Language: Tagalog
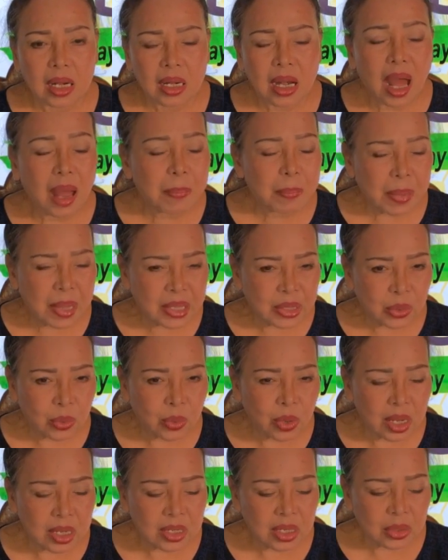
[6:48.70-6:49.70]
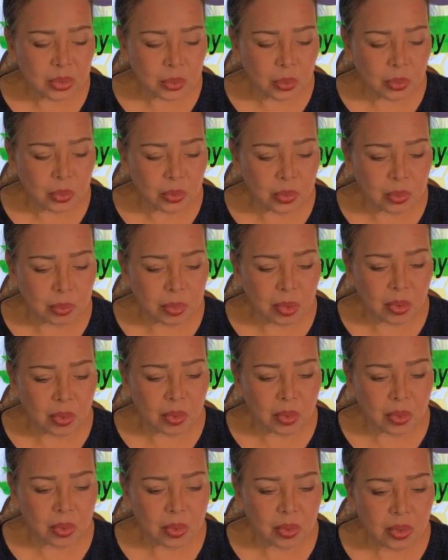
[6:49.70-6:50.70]
naapektuhan ng tulog
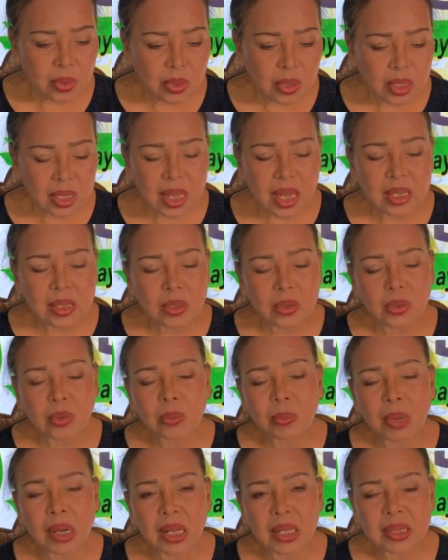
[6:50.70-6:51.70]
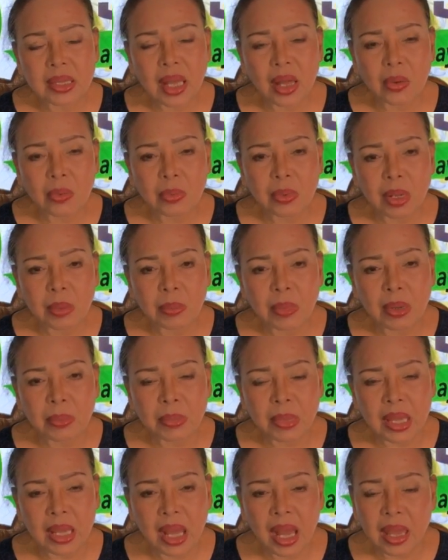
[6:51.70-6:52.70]
mo kaya yung mga tao namang
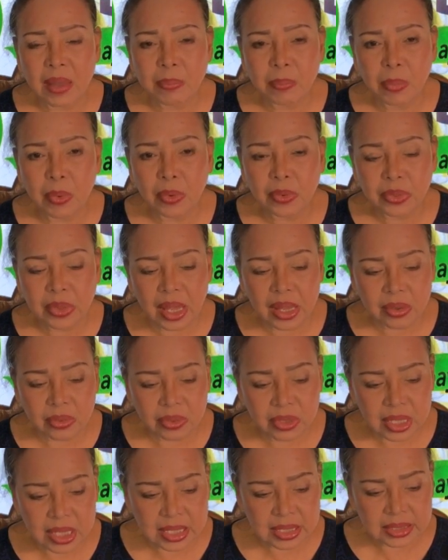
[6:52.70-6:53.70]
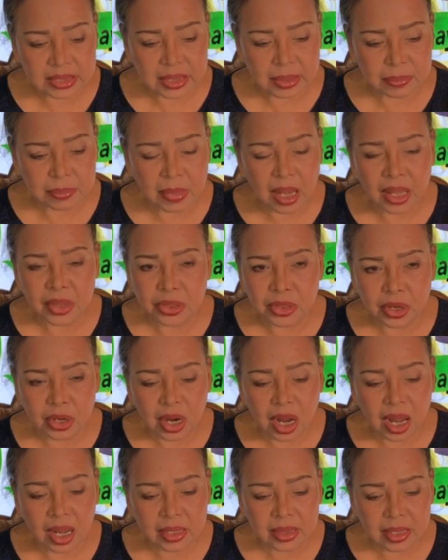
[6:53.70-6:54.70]
may hypothyroidism,
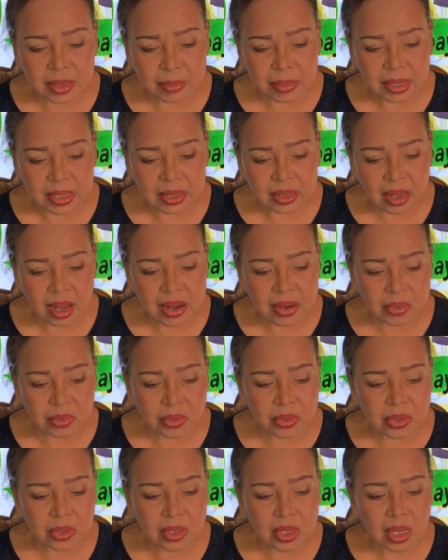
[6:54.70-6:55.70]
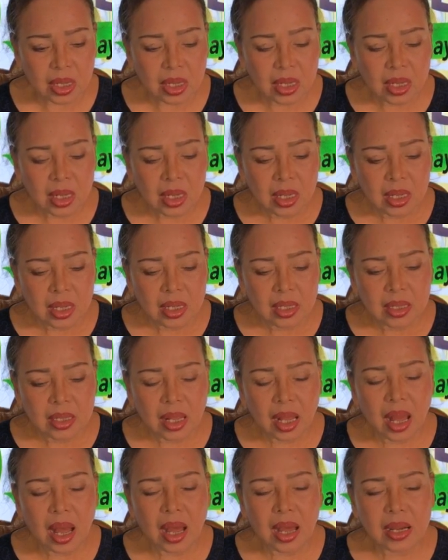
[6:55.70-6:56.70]
underactive ang thyroid,
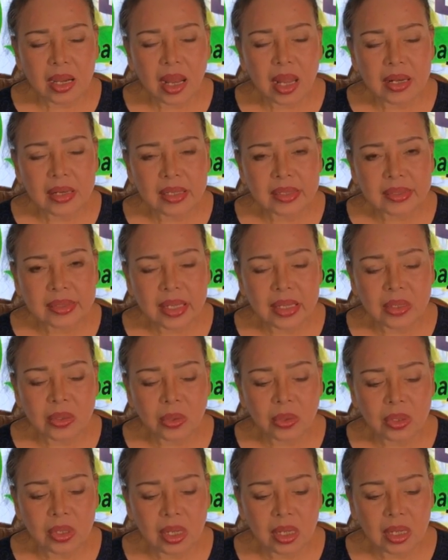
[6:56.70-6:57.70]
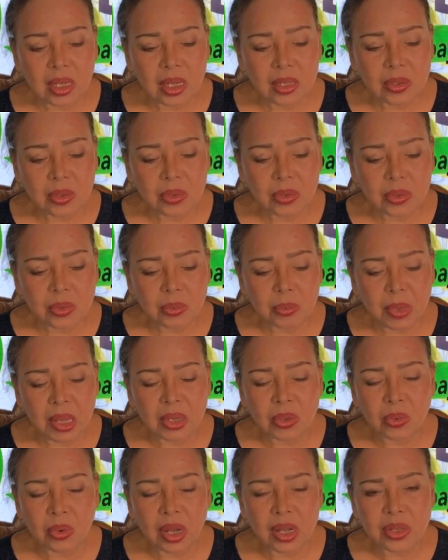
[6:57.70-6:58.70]
nakakaranas kayo ng ano, yung
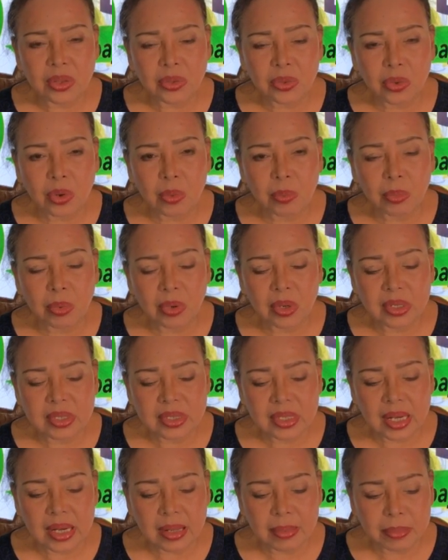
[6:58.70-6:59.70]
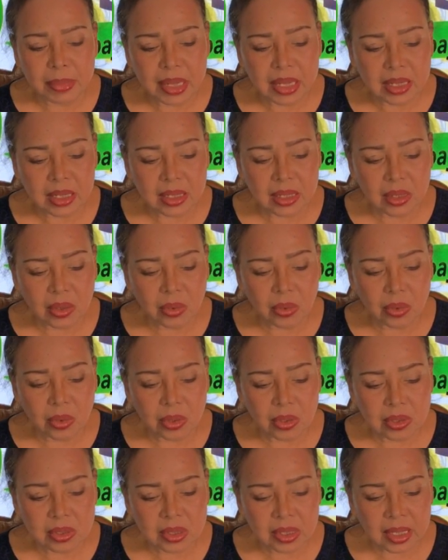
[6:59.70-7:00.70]
meron kayong trouble sa lamig
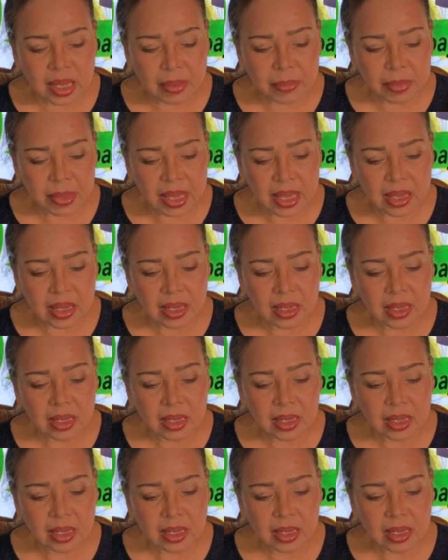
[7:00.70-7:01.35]
sa gabi.